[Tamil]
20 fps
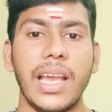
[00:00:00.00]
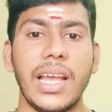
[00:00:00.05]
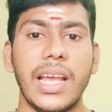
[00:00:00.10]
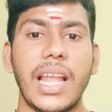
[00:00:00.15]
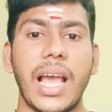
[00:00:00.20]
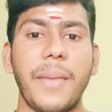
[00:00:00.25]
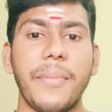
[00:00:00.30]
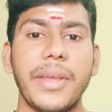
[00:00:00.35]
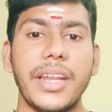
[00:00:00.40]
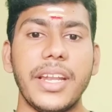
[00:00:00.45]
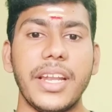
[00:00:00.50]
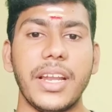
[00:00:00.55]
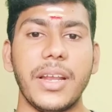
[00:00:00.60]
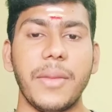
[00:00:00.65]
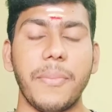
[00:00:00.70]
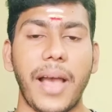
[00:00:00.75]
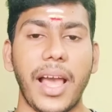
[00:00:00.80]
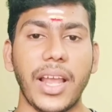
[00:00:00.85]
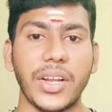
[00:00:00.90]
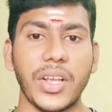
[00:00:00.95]
நாம் இன்று
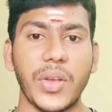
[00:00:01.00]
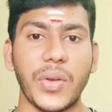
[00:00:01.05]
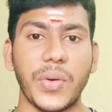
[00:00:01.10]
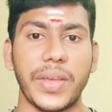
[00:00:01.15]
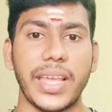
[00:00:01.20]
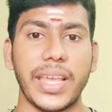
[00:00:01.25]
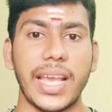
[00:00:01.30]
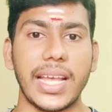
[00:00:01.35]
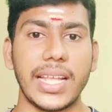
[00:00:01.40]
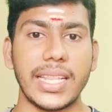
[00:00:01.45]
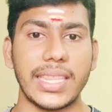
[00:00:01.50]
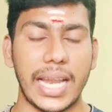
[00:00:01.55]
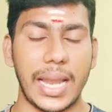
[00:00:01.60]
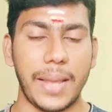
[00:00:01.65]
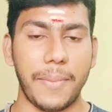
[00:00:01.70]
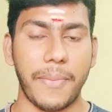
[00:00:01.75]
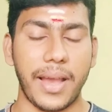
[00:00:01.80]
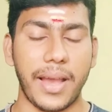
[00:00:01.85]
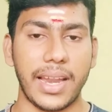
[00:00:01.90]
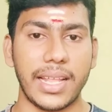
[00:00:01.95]
பார்க்கக்கூடிய
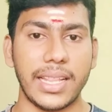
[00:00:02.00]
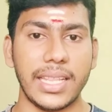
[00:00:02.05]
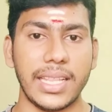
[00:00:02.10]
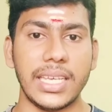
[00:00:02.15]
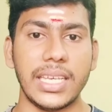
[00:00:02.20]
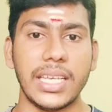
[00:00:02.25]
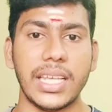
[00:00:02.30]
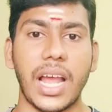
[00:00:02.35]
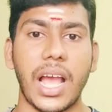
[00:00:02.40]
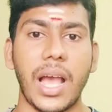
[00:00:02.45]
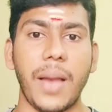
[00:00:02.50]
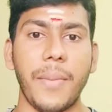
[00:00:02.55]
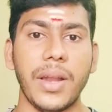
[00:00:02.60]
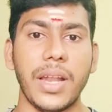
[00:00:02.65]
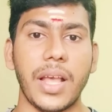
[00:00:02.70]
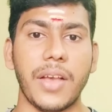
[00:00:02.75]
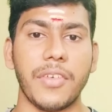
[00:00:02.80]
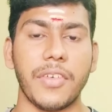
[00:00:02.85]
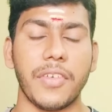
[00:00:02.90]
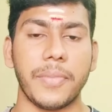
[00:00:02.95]
தலைப்பானது
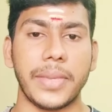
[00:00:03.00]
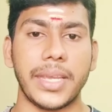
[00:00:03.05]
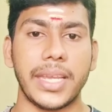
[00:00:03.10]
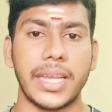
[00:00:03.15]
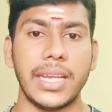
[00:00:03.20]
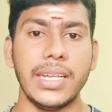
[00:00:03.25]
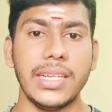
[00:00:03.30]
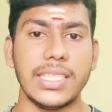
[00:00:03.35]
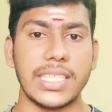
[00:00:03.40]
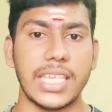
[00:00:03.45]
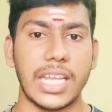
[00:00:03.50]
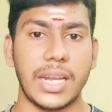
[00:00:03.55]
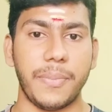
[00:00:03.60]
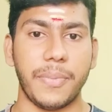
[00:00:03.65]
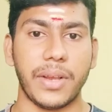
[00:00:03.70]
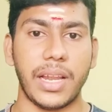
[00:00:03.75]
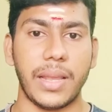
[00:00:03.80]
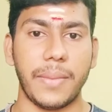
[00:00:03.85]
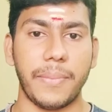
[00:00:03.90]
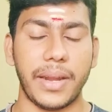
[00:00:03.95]
ராமநவமியின்
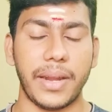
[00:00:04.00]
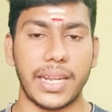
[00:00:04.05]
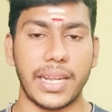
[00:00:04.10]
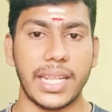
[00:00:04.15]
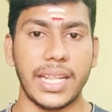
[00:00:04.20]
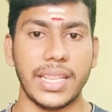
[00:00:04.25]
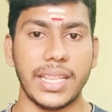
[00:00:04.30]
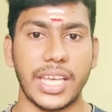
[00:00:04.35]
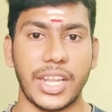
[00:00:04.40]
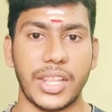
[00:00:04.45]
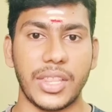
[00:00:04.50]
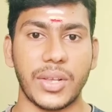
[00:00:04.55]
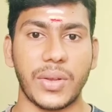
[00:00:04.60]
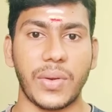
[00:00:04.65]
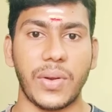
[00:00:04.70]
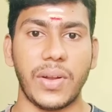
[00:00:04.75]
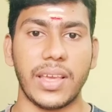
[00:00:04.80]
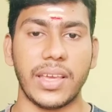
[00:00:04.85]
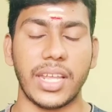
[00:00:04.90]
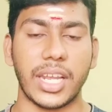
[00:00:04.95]
சிறப்புகளை பற்றி தான் தெரிந்து
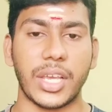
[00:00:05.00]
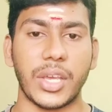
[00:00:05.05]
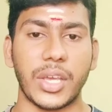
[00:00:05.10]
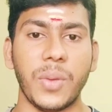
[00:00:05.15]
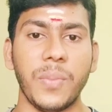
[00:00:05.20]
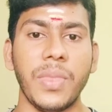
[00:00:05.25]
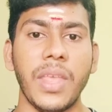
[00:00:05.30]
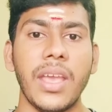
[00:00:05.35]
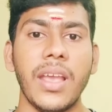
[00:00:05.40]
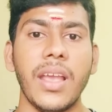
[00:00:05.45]
கொள்ள இருக்கிறோம்